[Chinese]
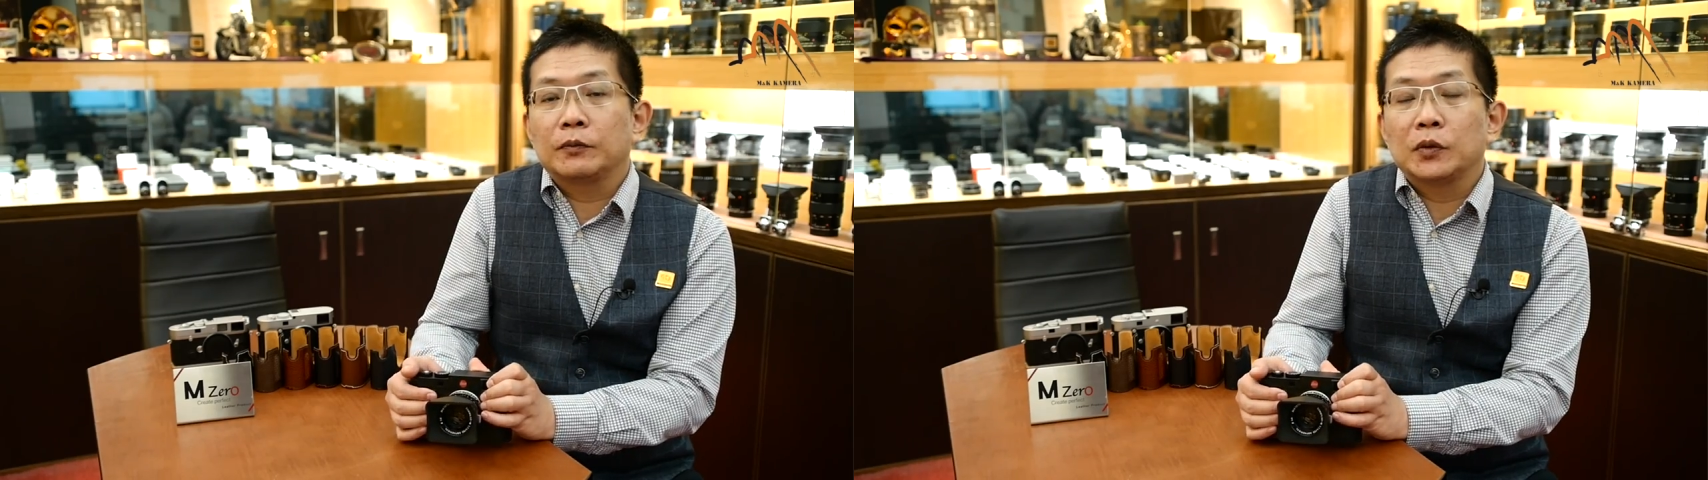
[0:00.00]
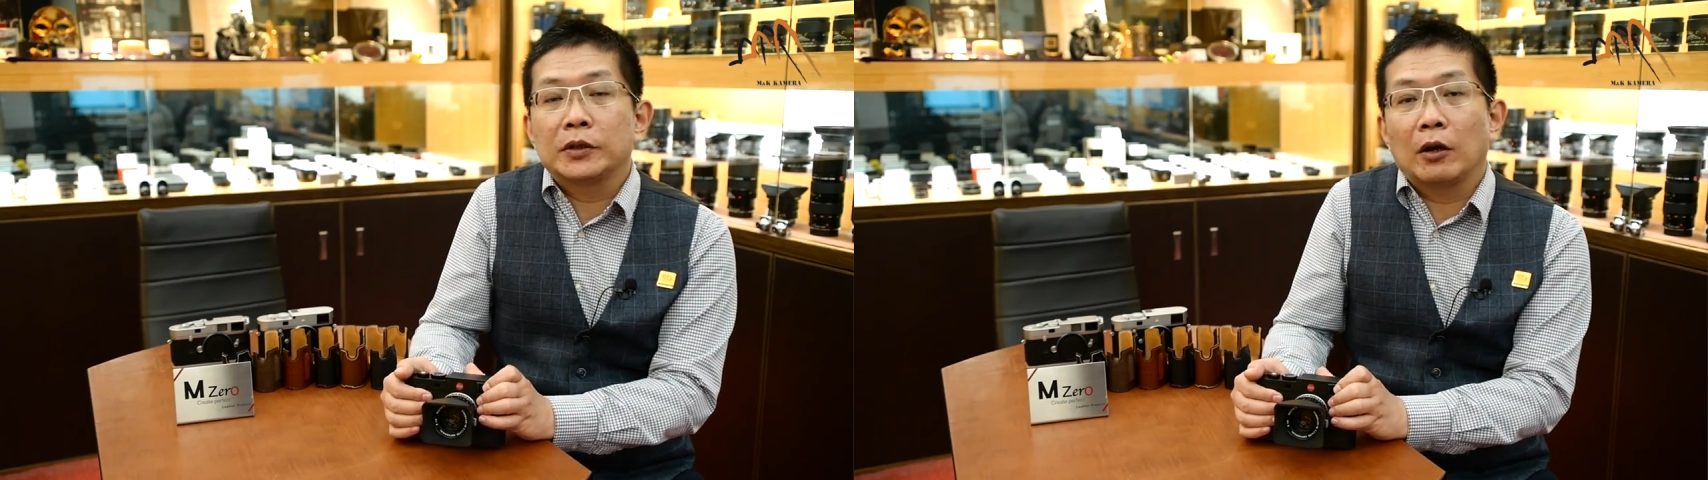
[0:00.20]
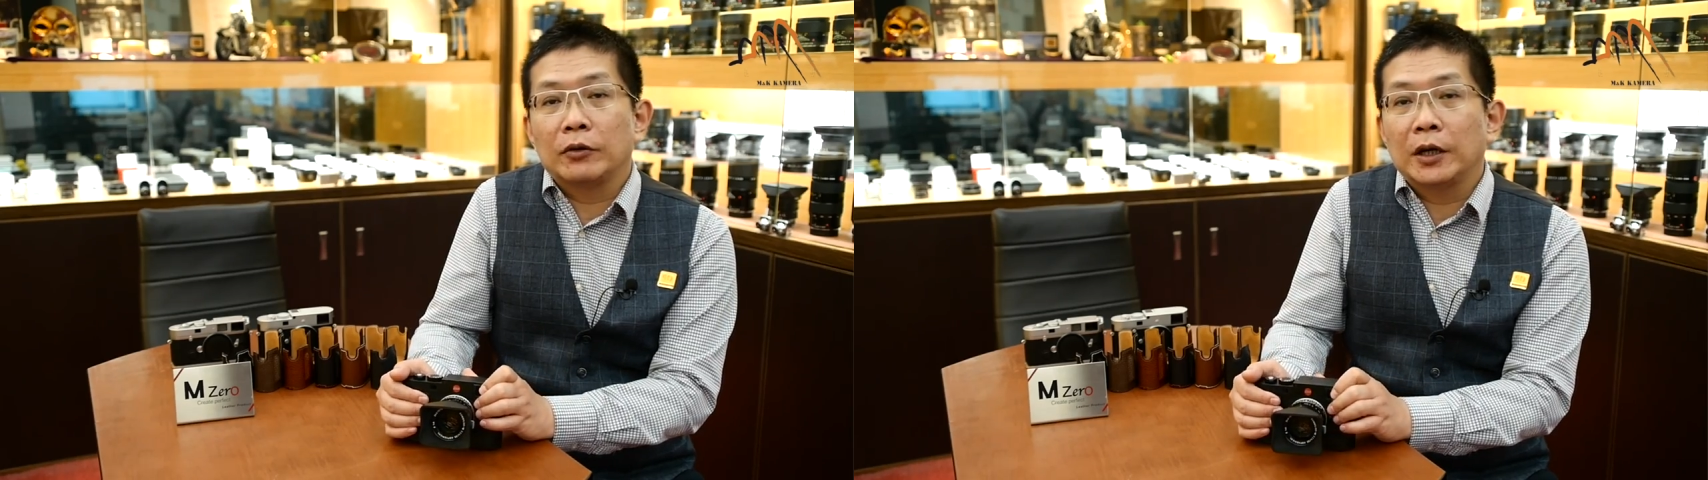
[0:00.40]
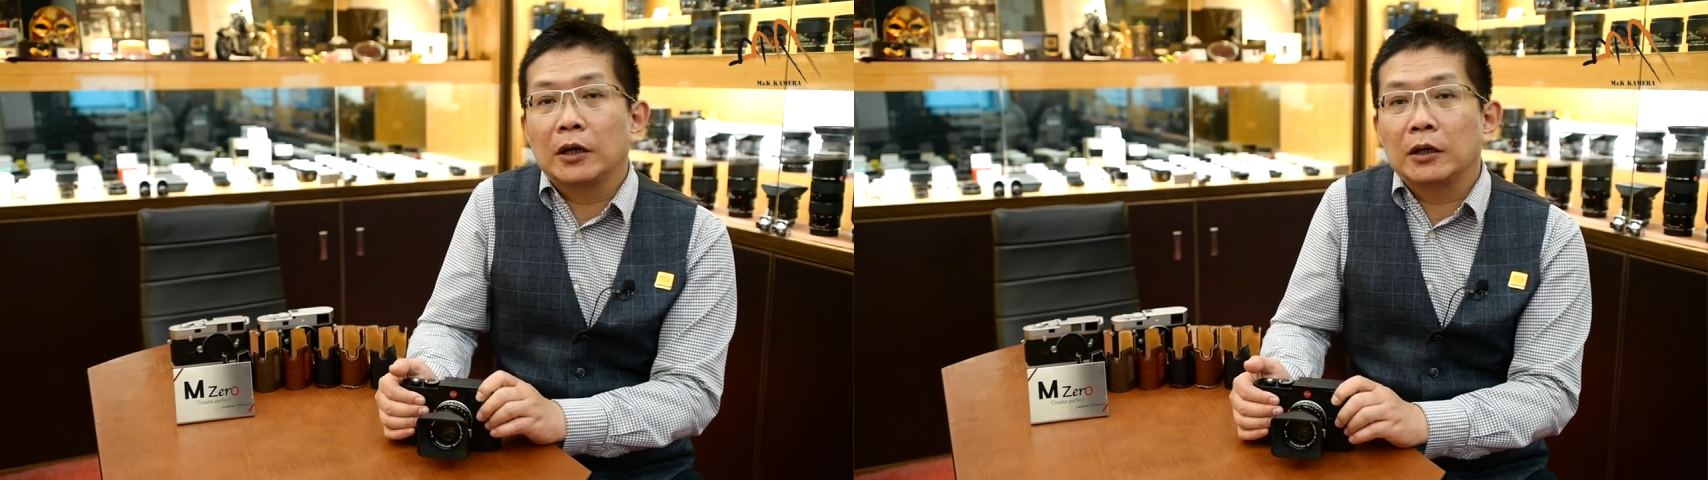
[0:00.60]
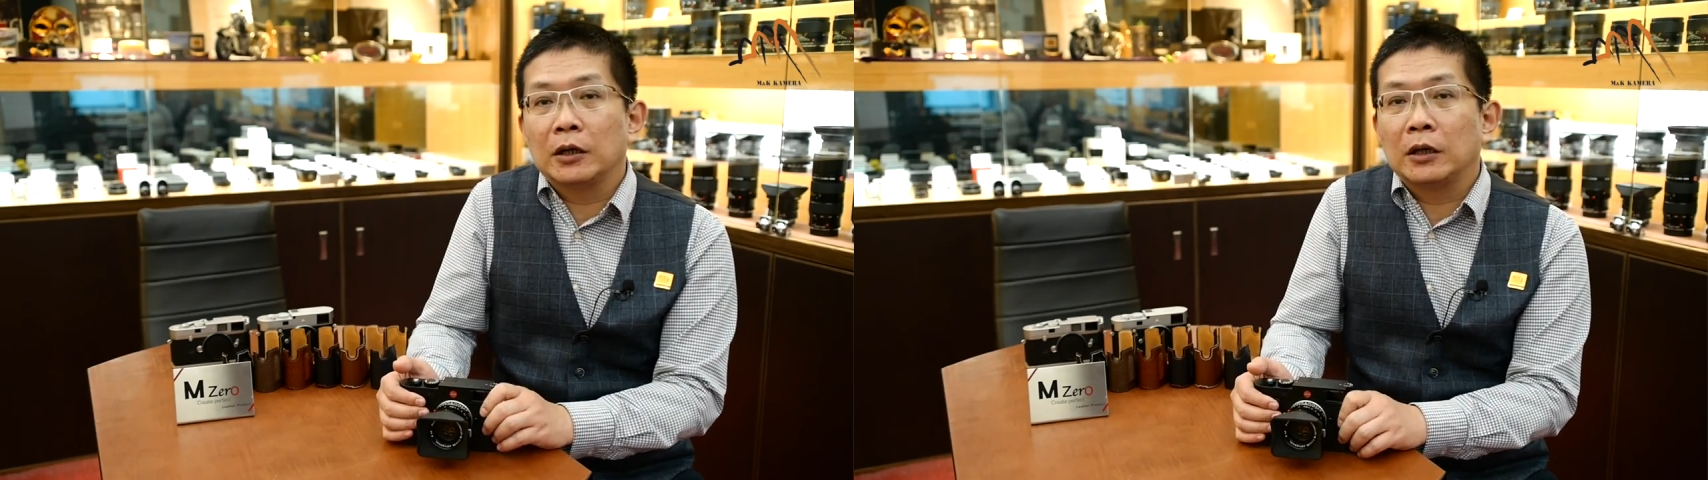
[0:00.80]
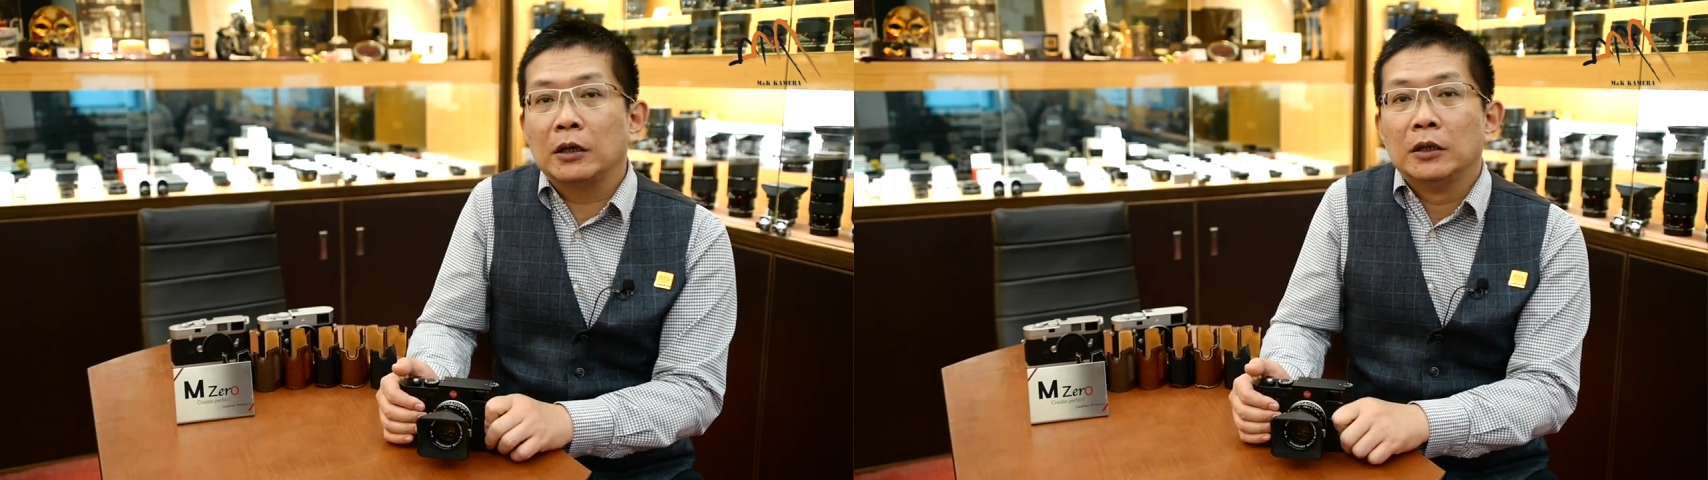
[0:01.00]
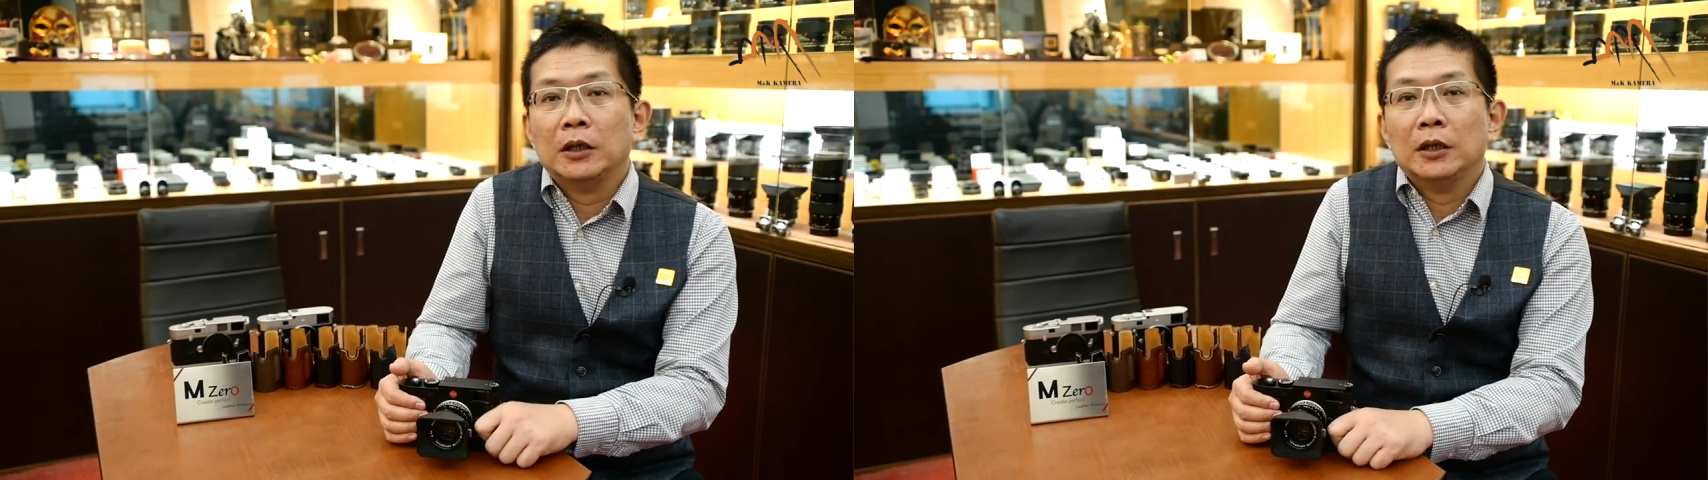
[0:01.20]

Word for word: 不知道那个。